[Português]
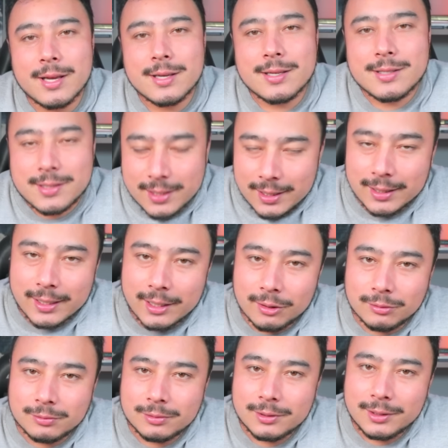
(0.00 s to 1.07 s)
se
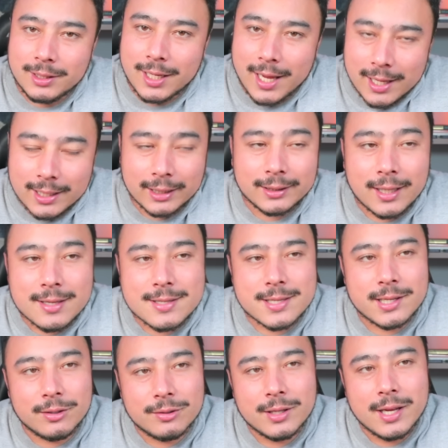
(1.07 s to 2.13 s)
não, ninguém dá
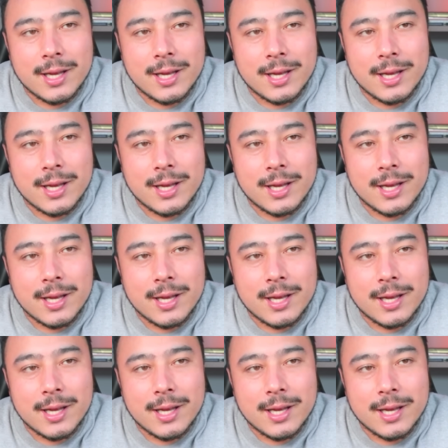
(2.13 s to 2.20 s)
atenção.